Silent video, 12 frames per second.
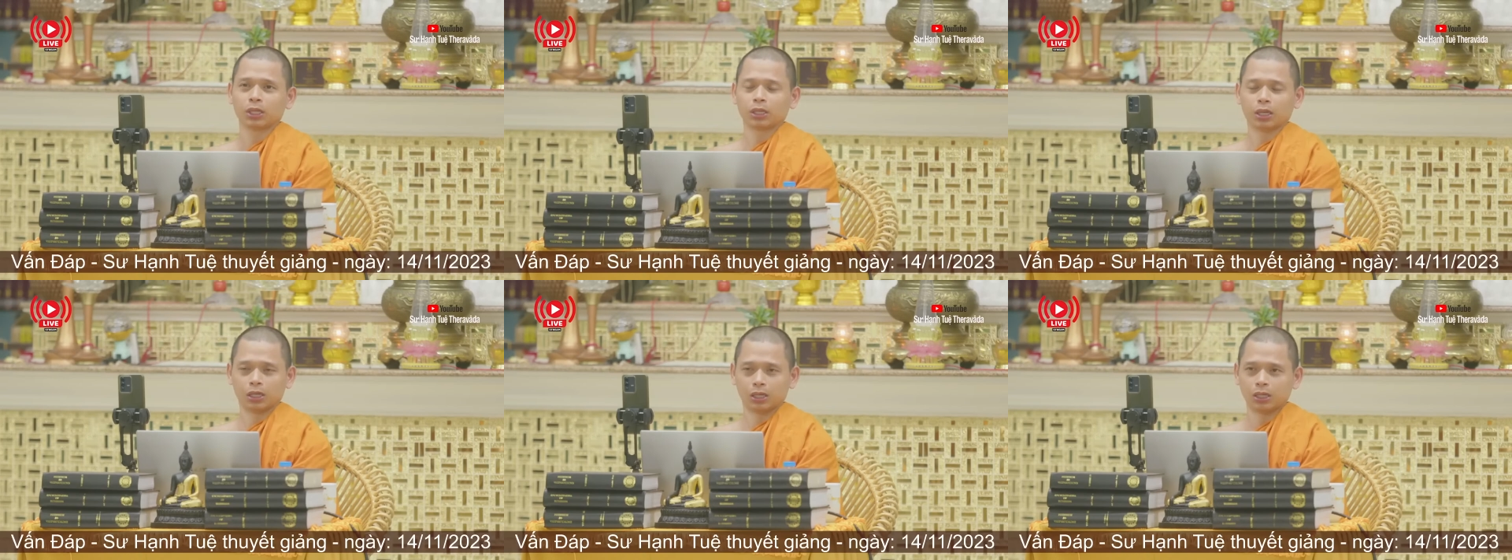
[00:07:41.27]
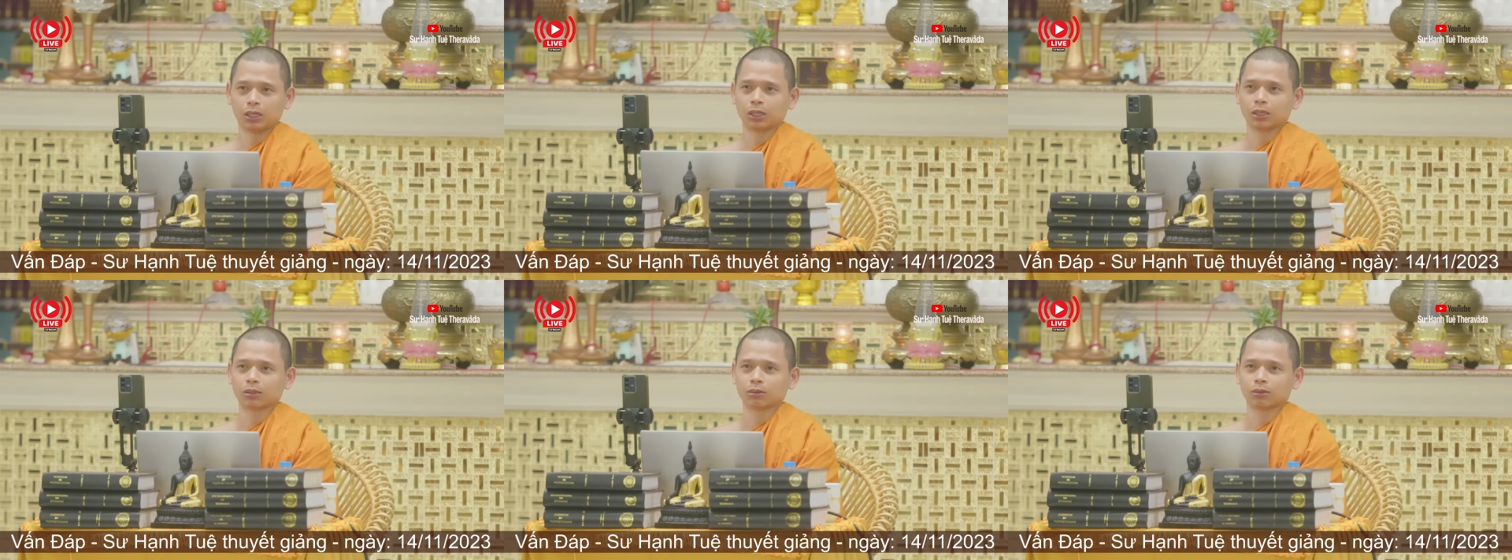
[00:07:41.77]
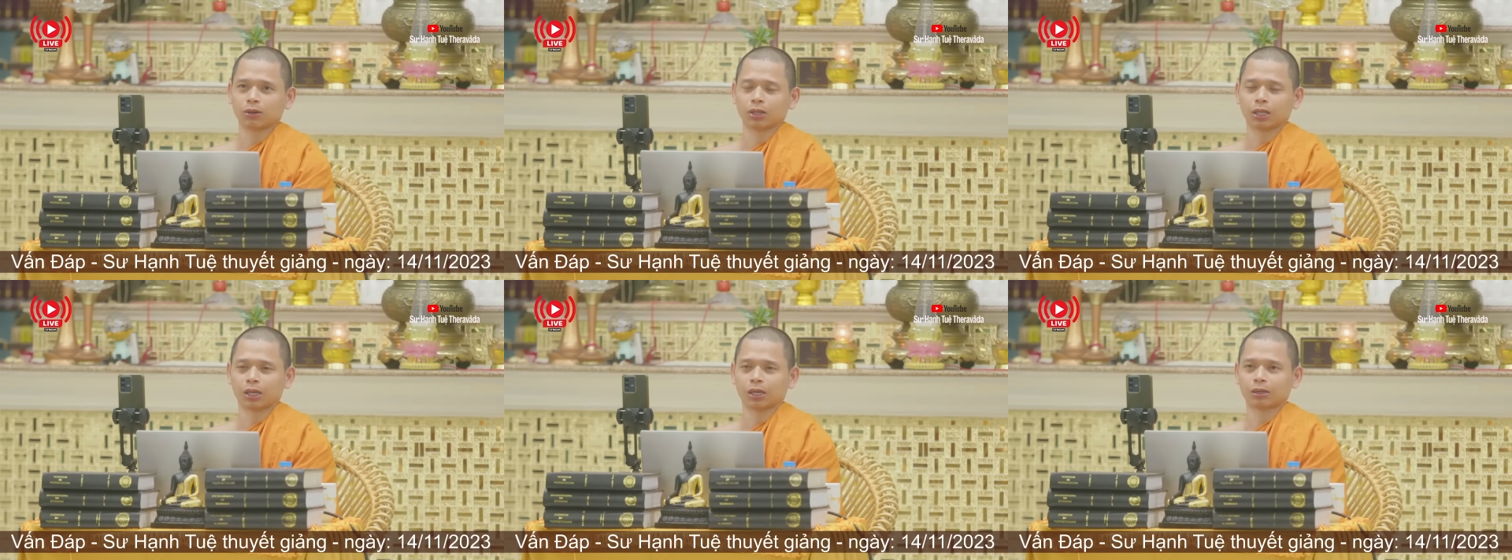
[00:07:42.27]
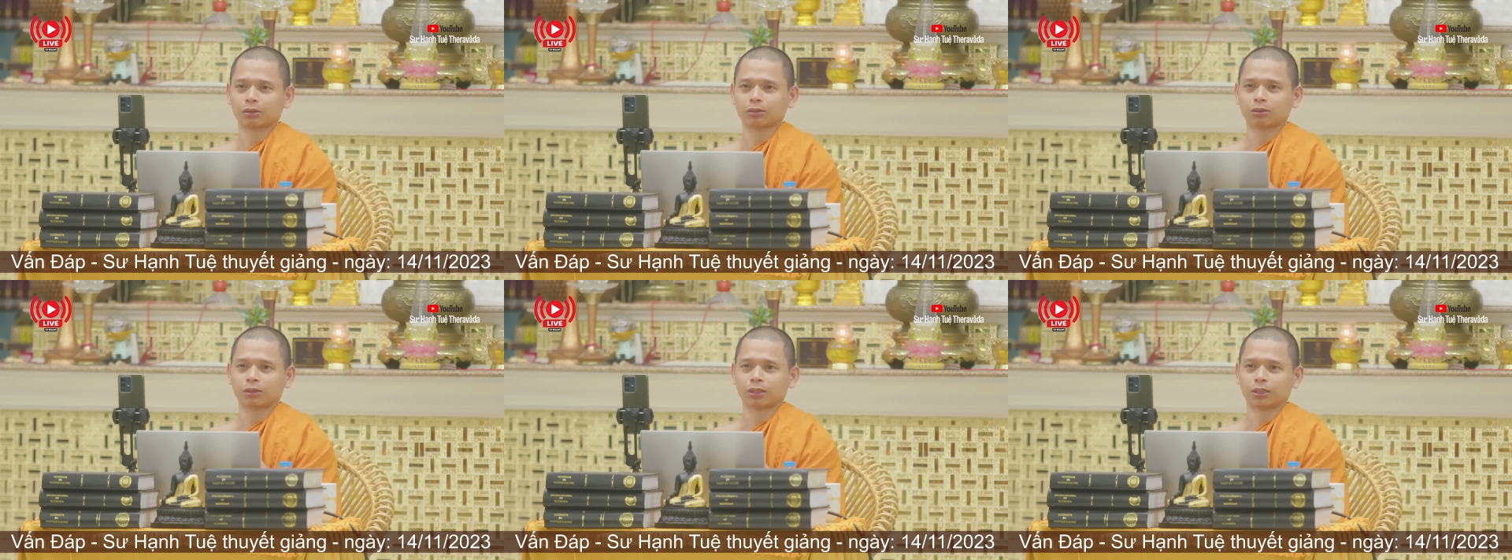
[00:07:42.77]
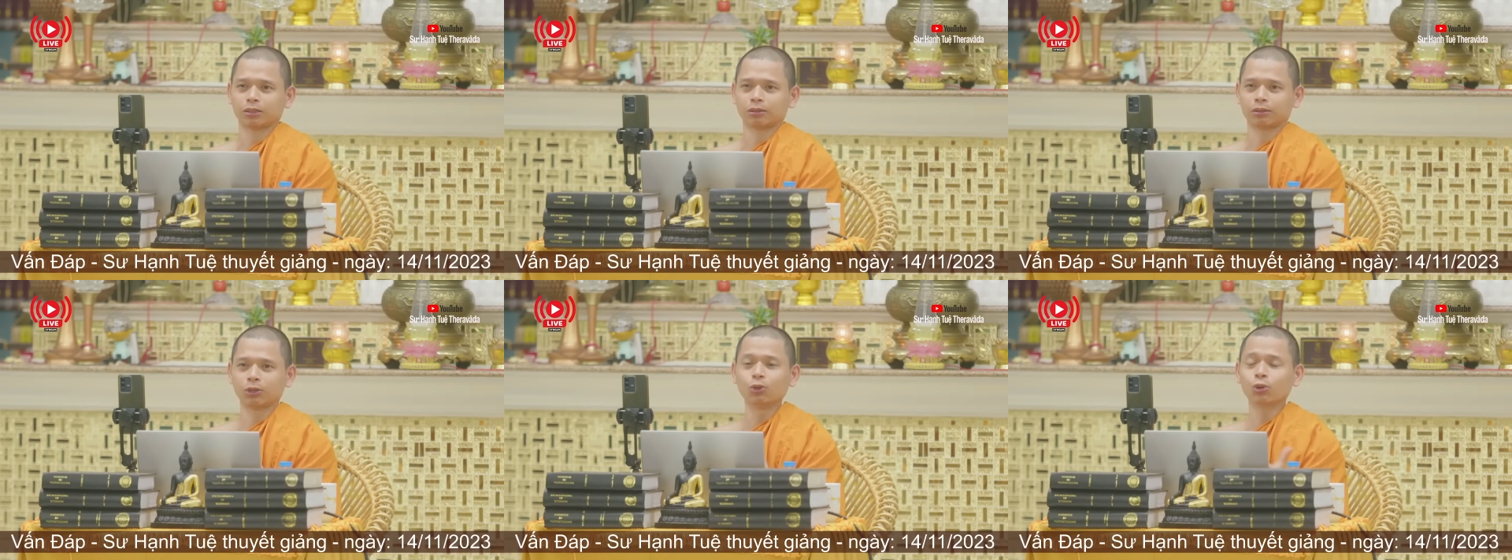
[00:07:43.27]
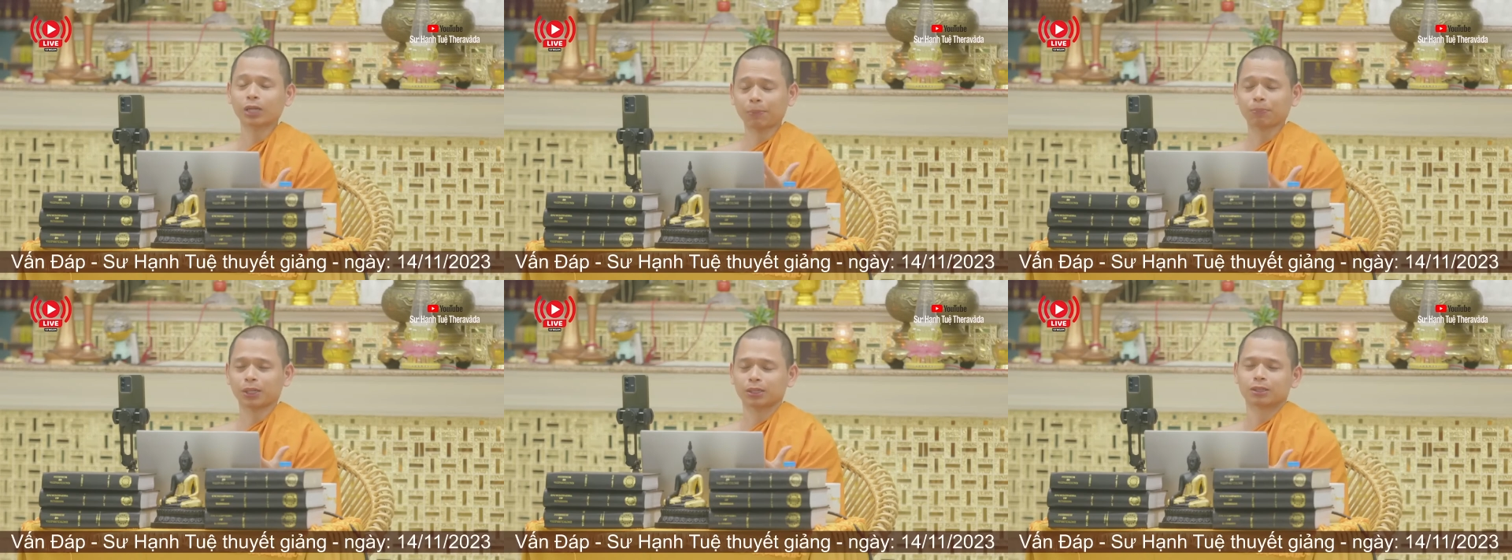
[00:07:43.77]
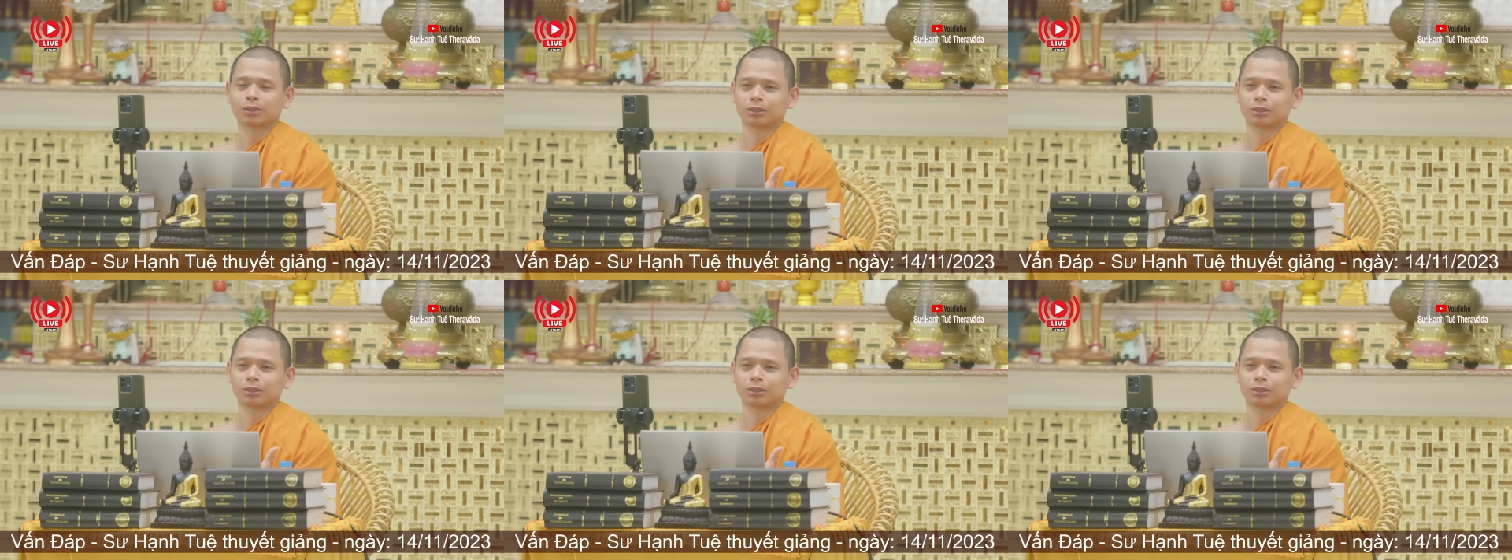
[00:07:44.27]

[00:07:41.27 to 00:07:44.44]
thì gọi là cứu cấp á,